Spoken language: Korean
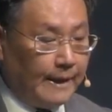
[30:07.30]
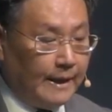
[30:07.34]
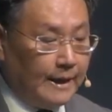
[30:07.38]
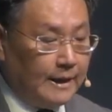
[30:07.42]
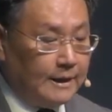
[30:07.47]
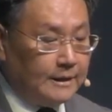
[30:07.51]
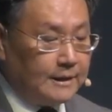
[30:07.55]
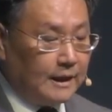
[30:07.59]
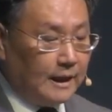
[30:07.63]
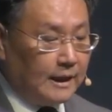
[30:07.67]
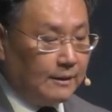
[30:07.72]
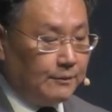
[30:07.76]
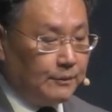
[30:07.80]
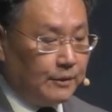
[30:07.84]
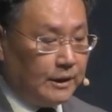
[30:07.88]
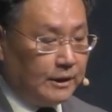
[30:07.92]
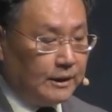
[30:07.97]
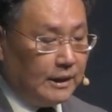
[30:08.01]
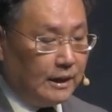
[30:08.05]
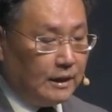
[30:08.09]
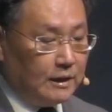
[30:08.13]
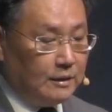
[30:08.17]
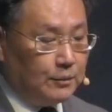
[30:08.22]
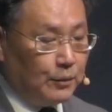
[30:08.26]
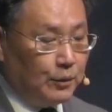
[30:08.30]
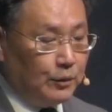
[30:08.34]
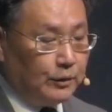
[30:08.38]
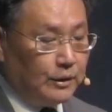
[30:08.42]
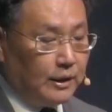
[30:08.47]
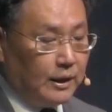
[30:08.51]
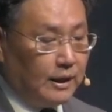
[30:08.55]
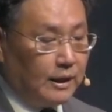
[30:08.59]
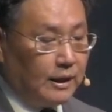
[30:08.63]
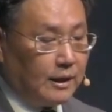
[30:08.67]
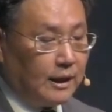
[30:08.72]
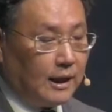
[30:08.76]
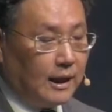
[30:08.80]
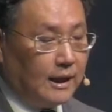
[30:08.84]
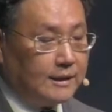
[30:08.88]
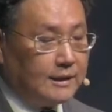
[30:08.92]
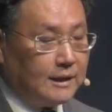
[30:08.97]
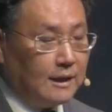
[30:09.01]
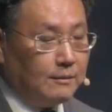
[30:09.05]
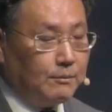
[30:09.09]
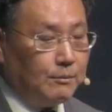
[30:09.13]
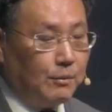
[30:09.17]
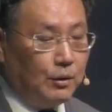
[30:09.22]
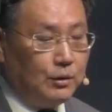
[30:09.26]
사람들이 나를 볼 때
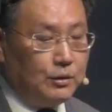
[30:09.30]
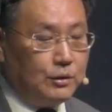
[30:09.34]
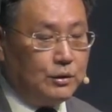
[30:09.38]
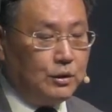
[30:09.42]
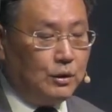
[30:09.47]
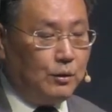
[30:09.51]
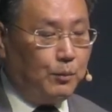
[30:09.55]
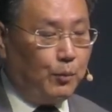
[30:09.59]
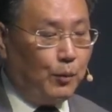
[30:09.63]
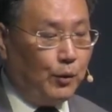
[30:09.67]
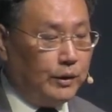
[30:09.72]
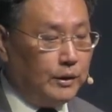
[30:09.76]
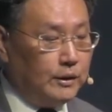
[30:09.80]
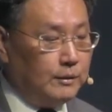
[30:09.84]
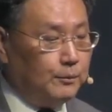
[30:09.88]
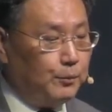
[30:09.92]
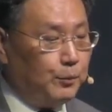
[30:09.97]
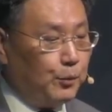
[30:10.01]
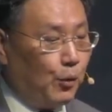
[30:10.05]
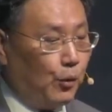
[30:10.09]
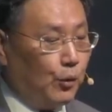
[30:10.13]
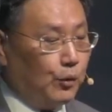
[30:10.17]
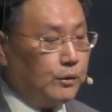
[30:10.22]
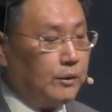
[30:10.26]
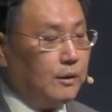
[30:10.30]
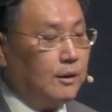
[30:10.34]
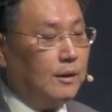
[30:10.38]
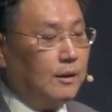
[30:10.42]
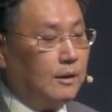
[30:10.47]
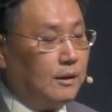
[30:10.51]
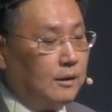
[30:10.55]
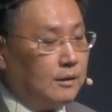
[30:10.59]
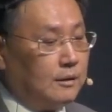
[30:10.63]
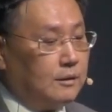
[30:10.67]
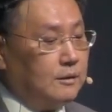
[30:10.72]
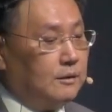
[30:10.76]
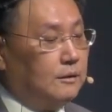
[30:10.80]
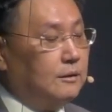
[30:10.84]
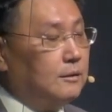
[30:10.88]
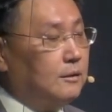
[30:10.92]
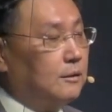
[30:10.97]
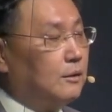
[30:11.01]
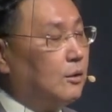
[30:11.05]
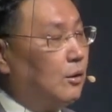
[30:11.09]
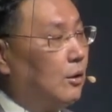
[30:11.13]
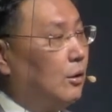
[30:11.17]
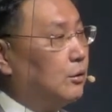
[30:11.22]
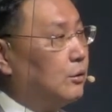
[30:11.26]
가장 먼저 보이는 곳, 그
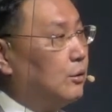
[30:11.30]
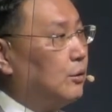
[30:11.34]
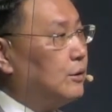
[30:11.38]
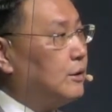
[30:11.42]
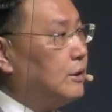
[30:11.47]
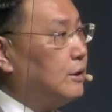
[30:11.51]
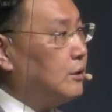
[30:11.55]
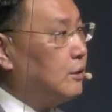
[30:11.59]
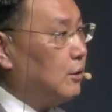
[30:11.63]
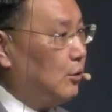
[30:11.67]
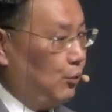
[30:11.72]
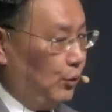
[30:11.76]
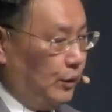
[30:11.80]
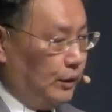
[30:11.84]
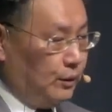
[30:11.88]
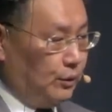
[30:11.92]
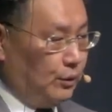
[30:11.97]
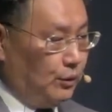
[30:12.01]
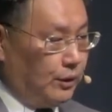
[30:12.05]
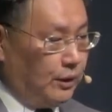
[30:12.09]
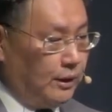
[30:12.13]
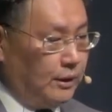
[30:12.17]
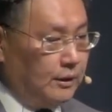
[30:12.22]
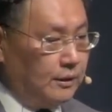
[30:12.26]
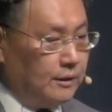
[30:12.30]
겉옷이죠. 윗돌이.